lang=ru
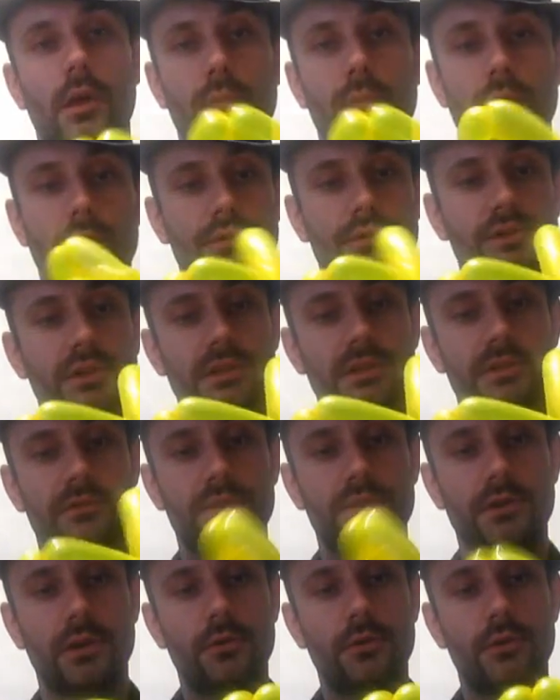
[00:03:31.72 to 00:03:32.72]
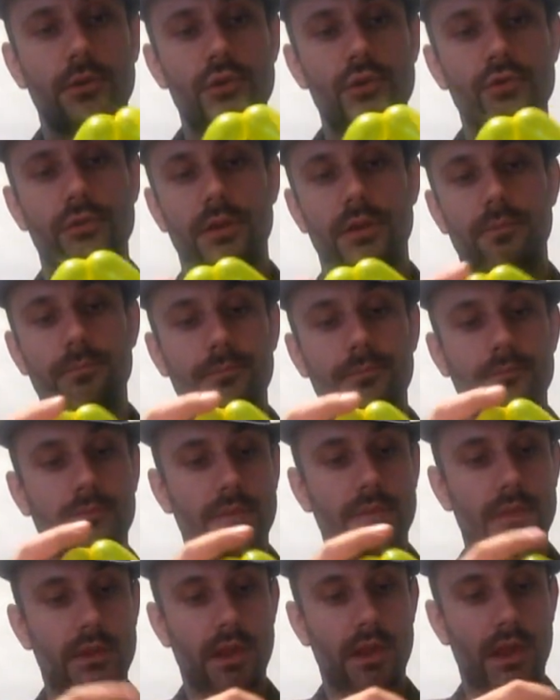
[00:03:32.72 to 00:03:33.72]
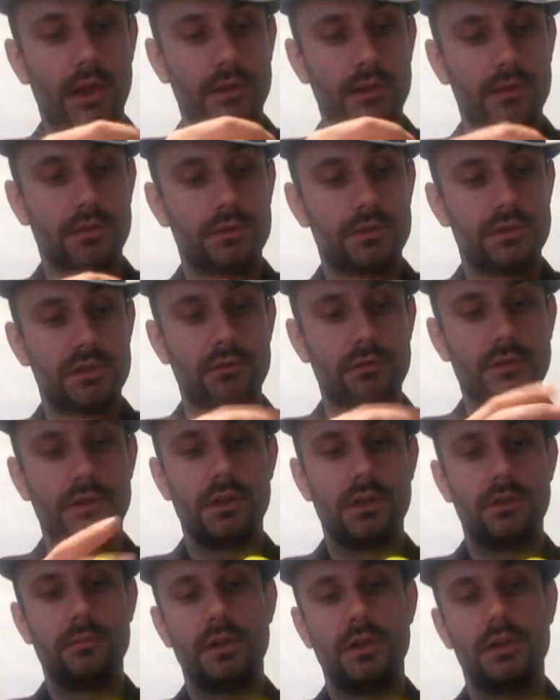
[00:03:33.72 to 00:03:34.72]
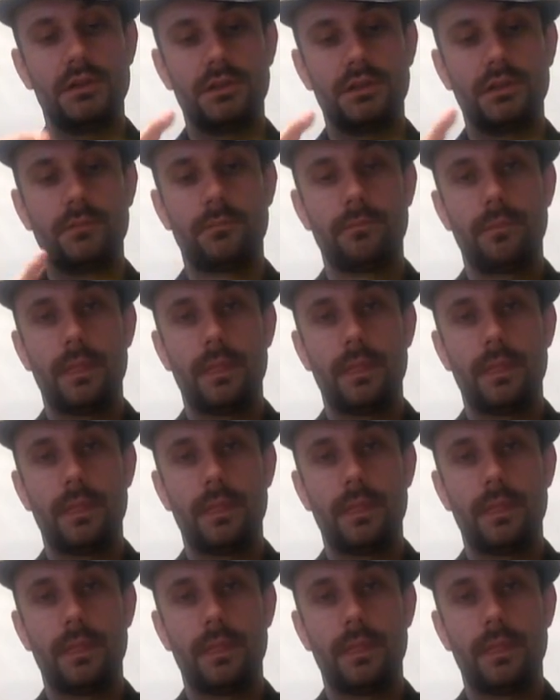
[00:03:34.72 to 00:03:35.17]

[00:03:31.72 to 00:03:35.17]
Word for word: Получилось вот такое чудо. Так, чего делаем дальше?